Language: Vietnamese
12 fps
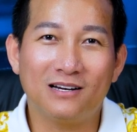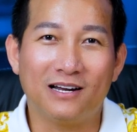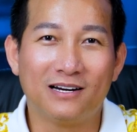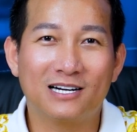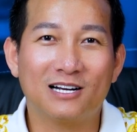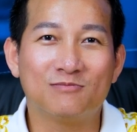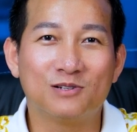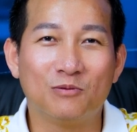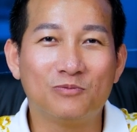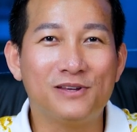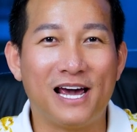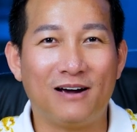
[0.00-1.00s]
là nên không
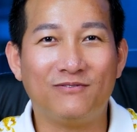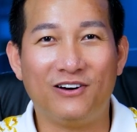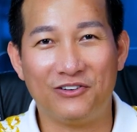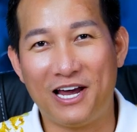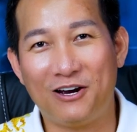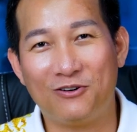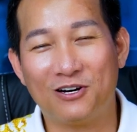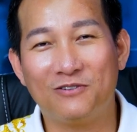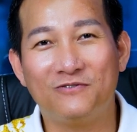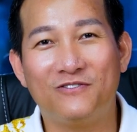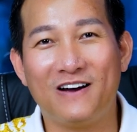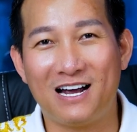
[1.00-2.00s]
đụng chạm vào nhau
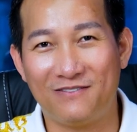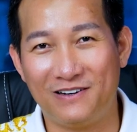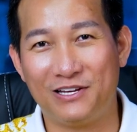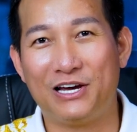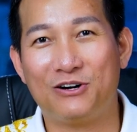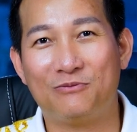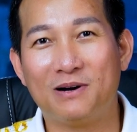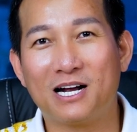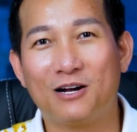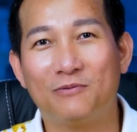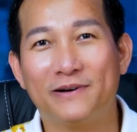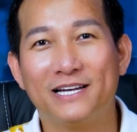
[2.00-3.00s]
không va vào nhau mắc
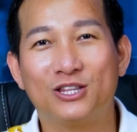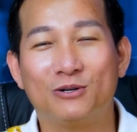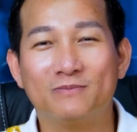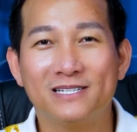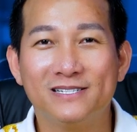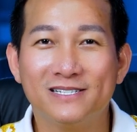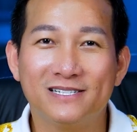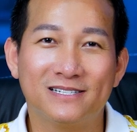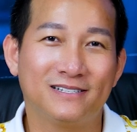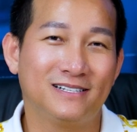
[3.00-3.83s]
công gây tổn thương